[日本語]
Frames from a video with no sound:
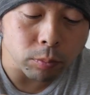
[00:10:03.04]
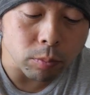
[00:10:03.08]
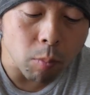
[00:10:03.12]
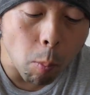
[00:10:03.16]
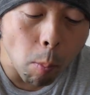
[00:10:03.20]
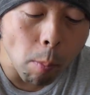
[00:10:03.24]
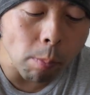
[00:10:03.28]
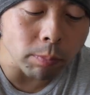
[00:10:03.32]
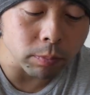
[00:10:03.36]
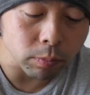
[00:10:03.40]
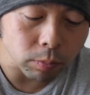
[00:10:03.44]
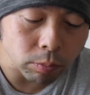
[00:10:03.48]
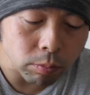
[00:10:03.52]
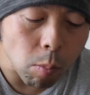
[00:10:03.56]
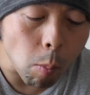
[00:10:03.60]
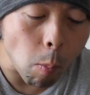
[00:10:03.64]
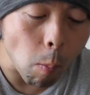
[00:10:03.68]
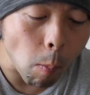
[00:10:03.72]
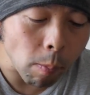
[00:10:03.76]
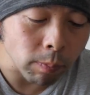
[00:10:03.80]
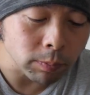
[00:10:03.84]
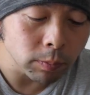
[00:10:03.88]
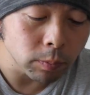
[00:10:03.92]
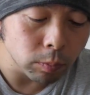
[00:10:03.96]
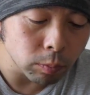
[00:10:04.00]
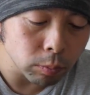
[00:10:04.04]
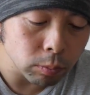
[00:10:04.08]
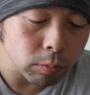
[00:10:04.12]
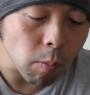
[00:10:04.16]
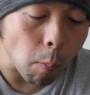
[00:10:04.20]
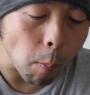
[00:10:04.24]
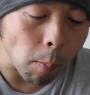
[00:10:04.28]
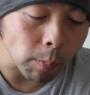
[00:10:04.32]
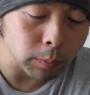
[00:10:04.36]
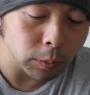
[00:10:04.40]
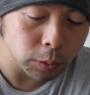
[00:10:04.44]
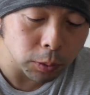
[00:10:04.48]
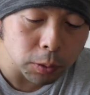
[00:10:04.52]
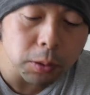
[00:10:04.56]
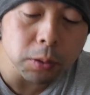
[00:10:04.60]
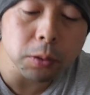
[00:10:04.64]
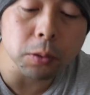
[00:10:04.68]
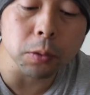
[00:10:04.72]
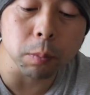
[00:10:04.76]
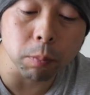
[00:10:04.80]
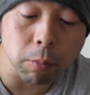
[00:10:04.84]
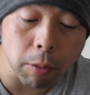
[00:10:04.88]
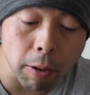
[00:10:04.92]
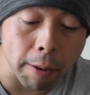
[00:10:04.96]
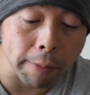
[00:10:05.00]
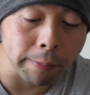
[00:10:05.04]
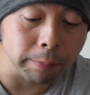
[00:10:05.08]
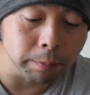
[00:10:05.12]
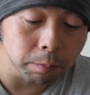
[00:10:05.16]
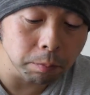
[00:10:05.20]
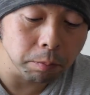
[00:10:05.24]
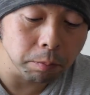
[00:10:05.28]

うん。チーズうまい。